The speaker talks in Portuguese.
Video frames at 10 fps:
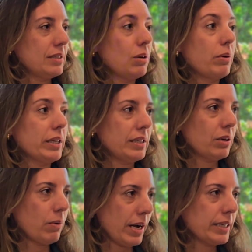
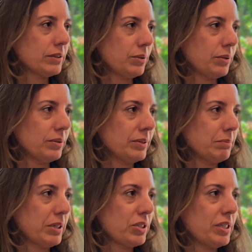54,
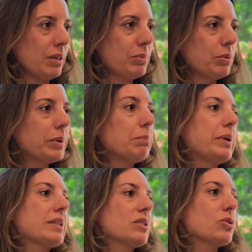imagina, abriu uma
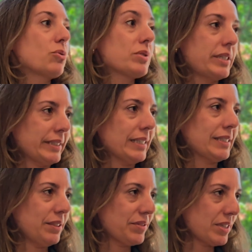empresa de consertar
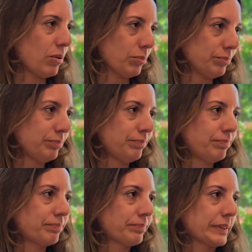televisão.
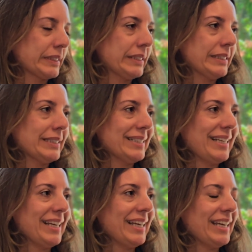
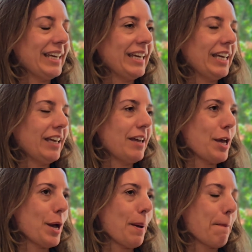
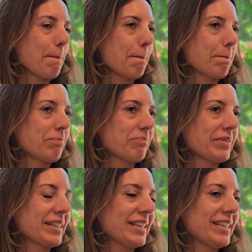É,
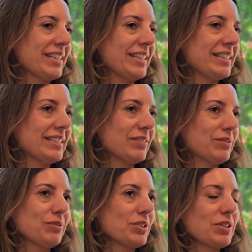é,
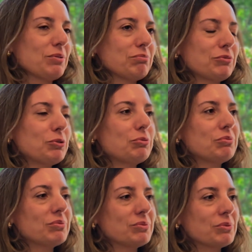você não, não,
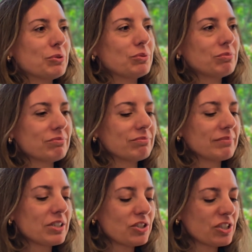não,
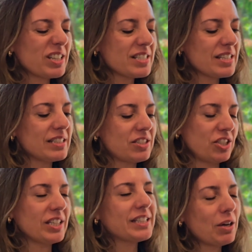Achei que, assim,
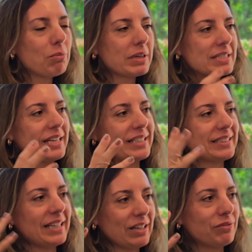tinha que ter uma
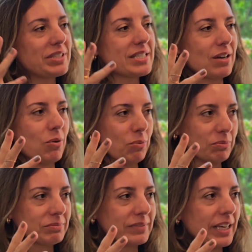certa
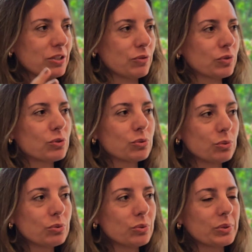visão, né, de
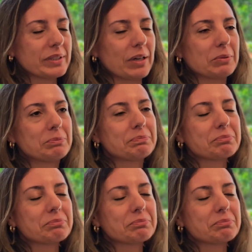futuro e tal.